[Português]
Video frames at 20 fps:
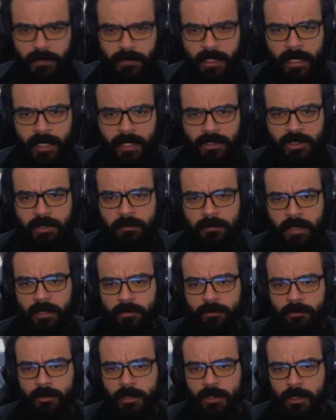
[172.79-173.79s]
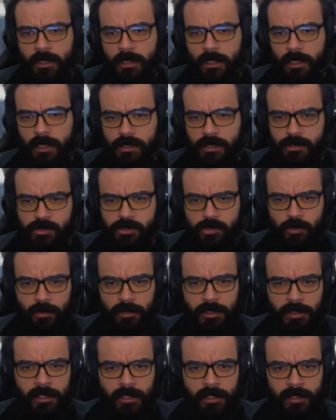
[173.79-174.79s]
adiamento. A
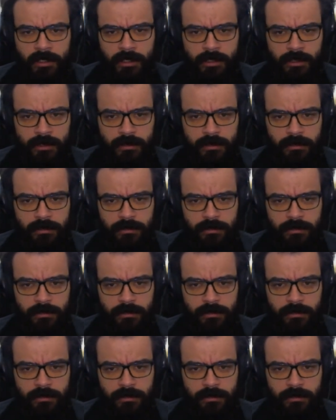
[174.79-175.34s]
Sony, ela